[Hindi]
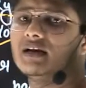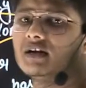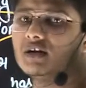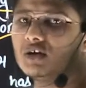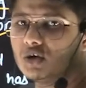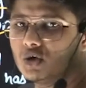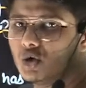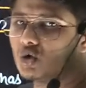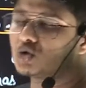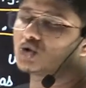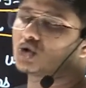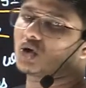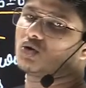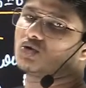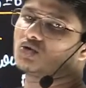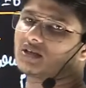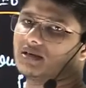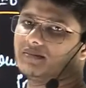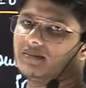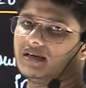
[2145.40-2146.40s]
नो
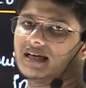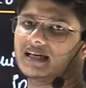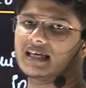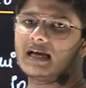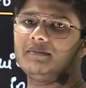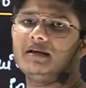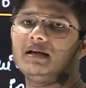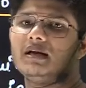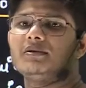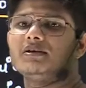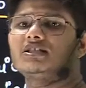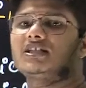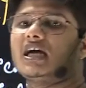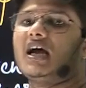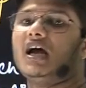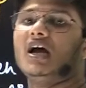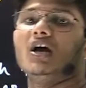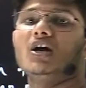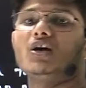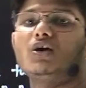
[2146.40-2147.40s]
सॉल्यूशन मिले क्या मिले बच्चा
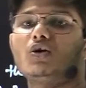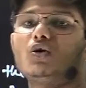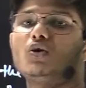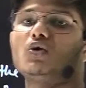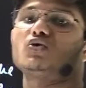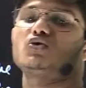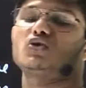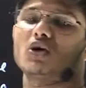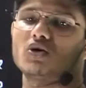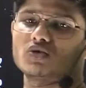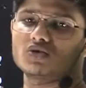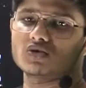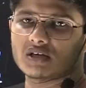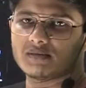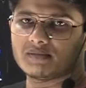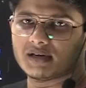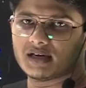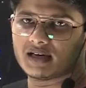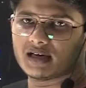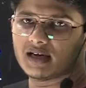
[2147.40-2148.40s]
नो सॉल्यूशन
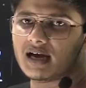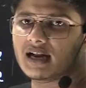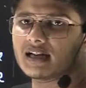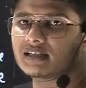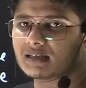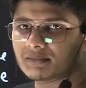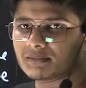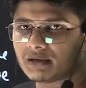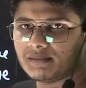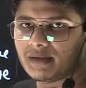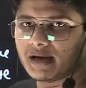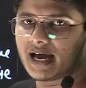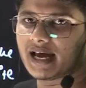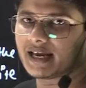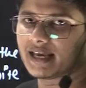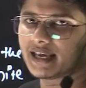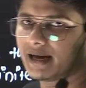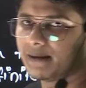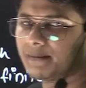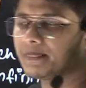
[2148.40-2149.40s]
मिले अरे समझ में आया
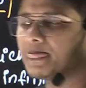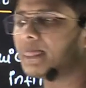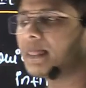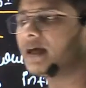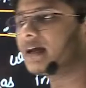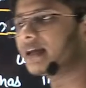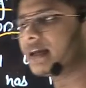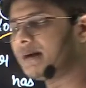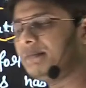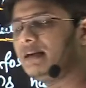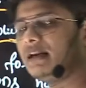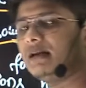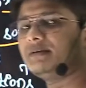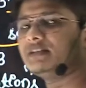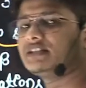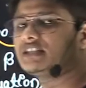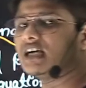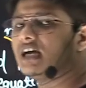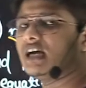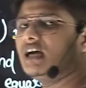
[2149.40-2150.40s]
क्या क्या मिले
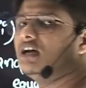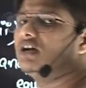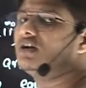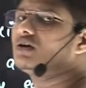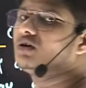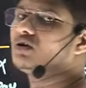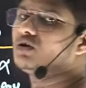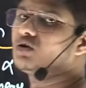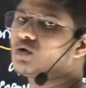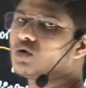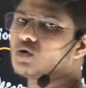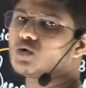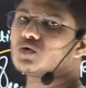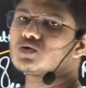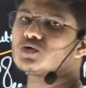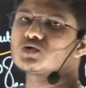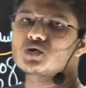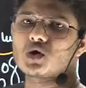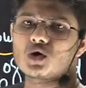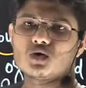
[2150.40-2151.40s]
बच्चा नो
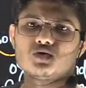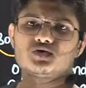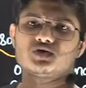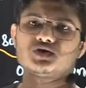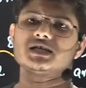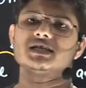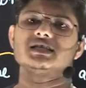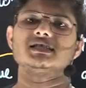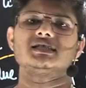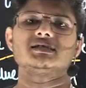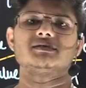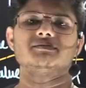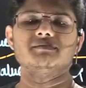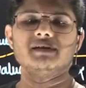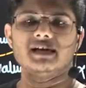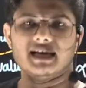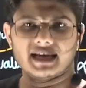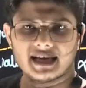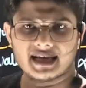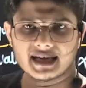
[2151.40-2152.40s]
सॉल्यूशन
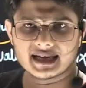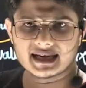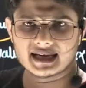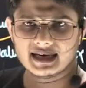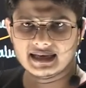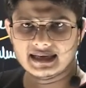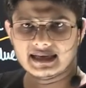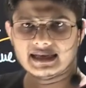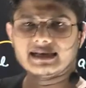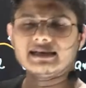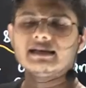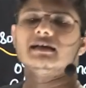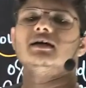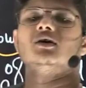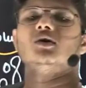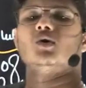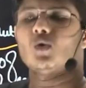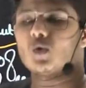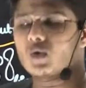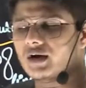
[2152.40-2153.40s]
मिले क्लियर
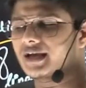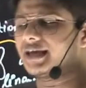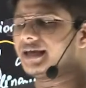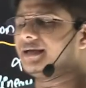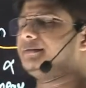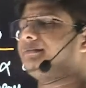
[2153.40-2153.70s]
ओके